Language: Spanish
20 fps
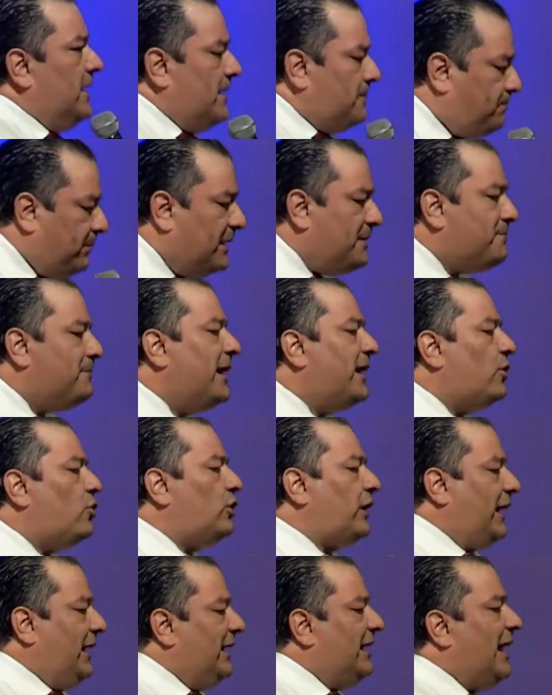Primero
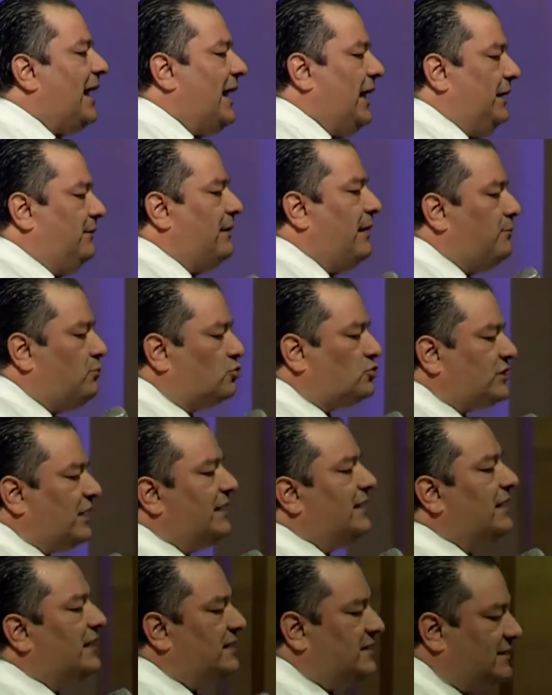que nada, vamos a
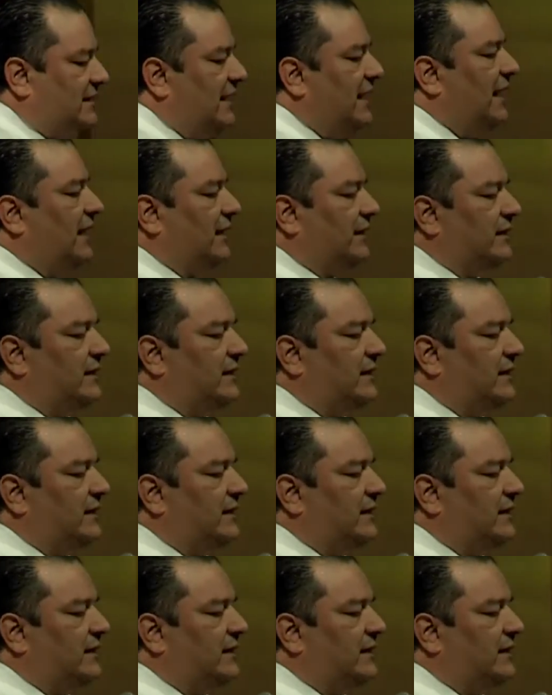iniciar